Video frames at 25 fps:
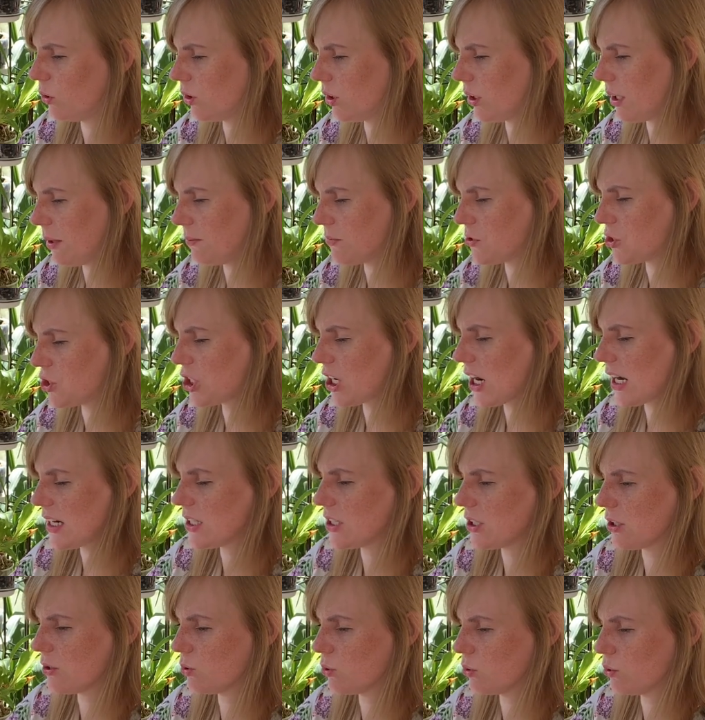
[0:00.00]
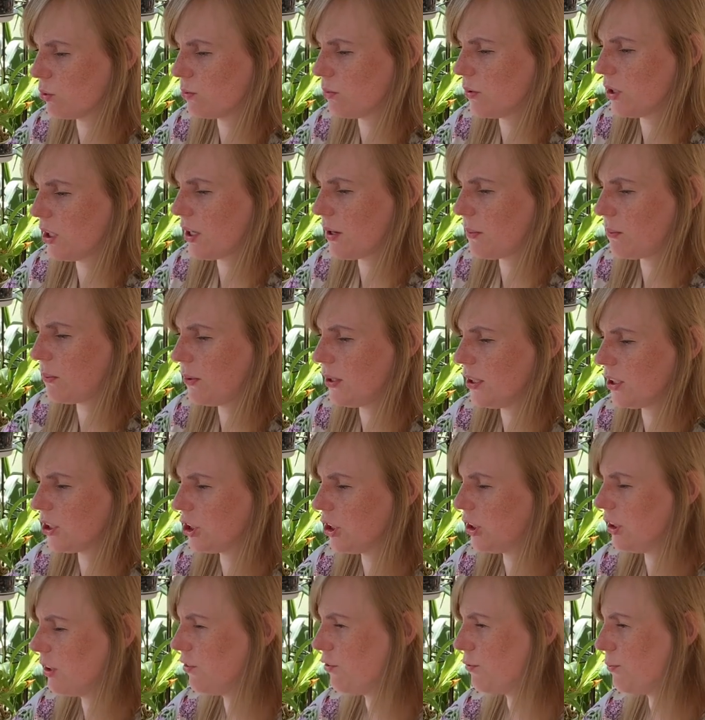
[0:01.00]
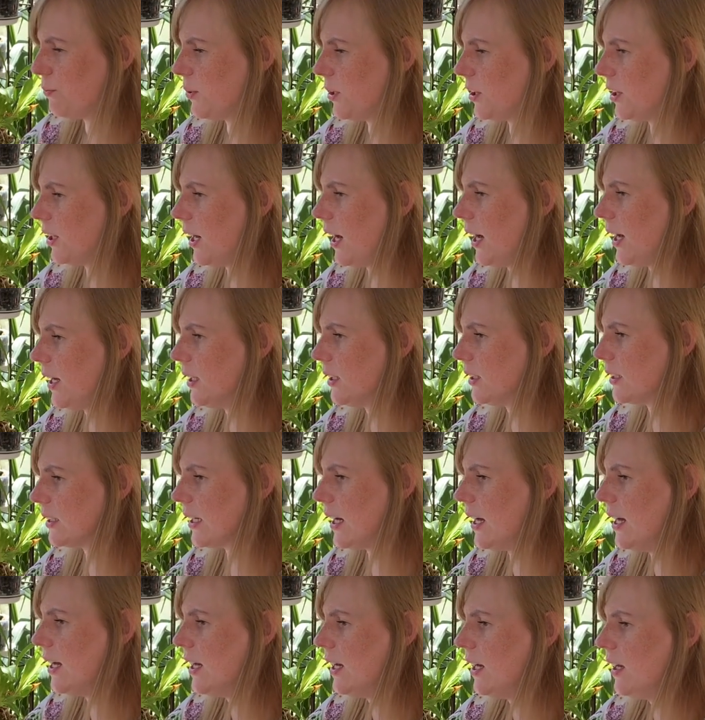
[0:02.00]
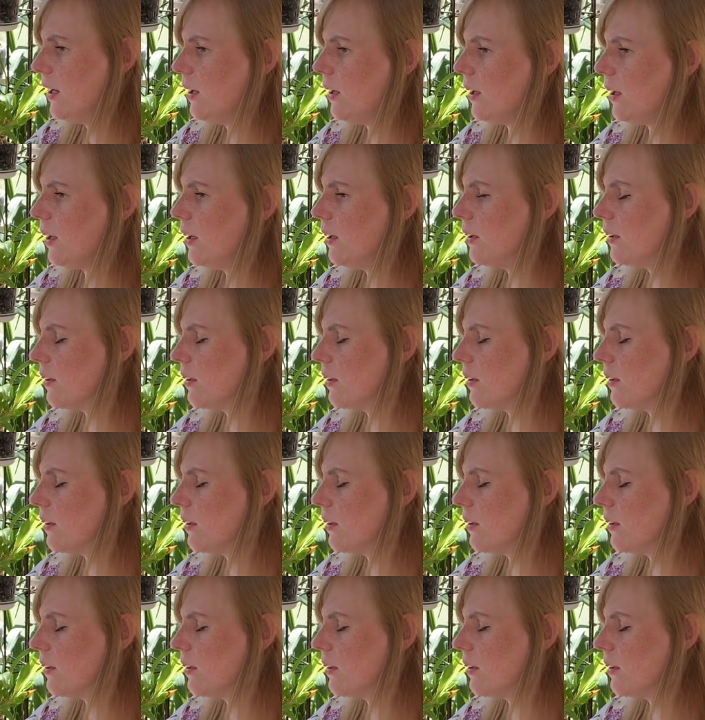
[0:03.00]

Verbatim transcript: Там часик он у меня полежит, впитается и